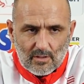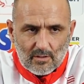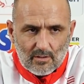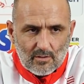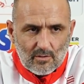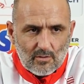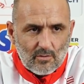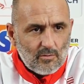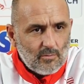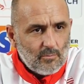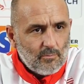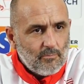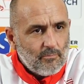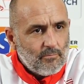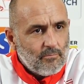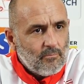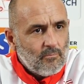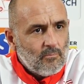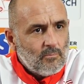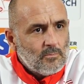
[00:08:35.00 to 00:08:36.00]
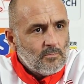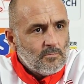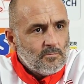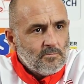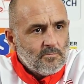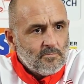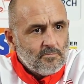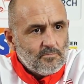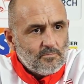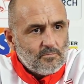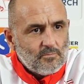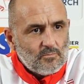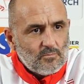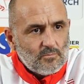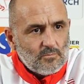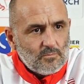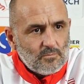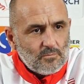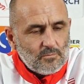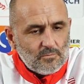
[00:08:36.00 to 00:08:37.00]
to jedyny mecz, w którym nie ma waru.
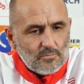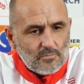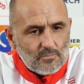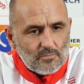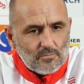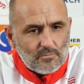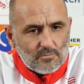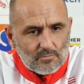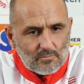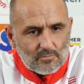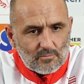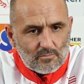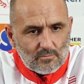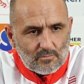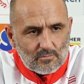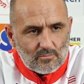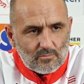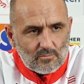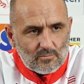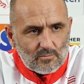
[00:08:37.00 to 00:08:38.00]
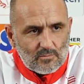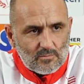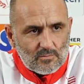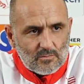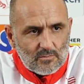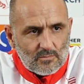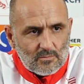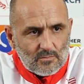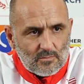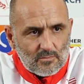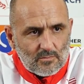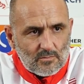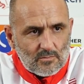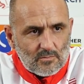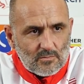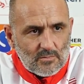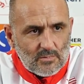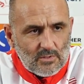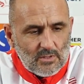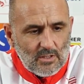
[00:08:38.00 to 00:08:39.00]
Jak pan już do tego waru
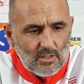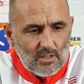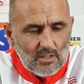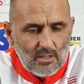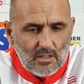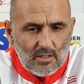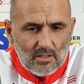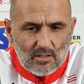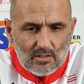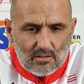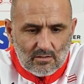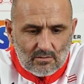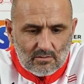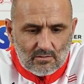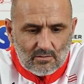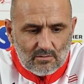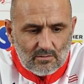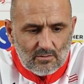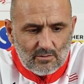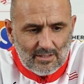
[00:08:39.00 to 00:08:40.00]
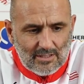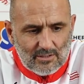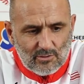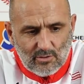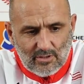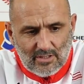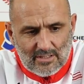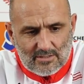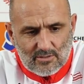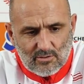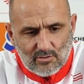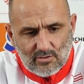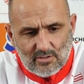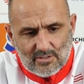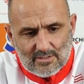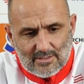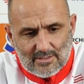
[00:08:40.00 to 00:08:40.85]
przywyknął? No tak to jest, no nic